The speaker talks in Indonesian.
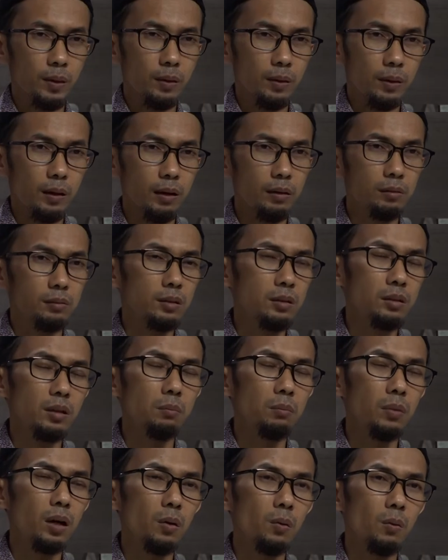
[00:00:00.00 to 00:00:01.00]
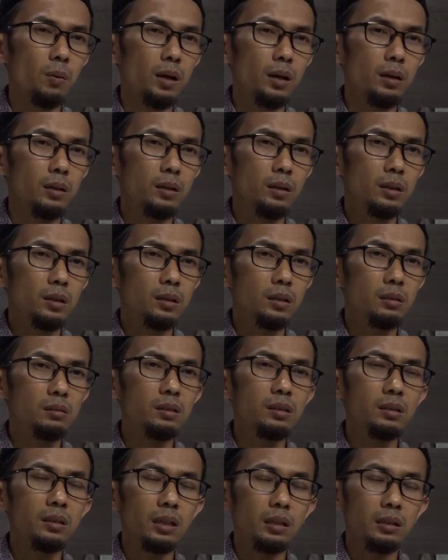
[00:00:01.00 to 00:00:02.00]
Artinya bahwa
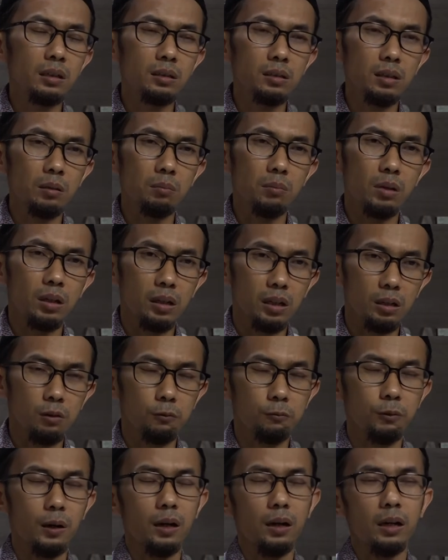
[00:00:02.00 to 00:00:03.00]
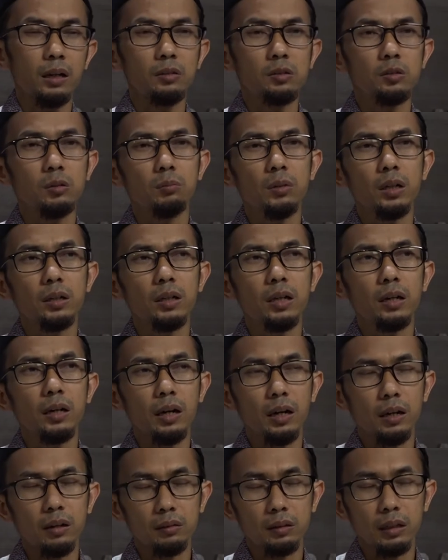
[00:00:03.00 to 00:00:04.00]
ketika kita menginfakkan sebagian
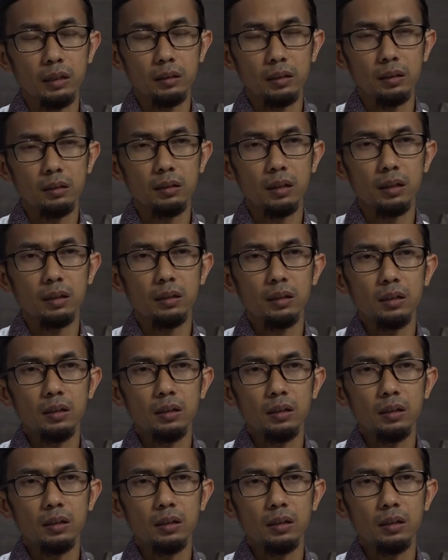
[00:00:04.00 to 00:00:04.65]
harta kita,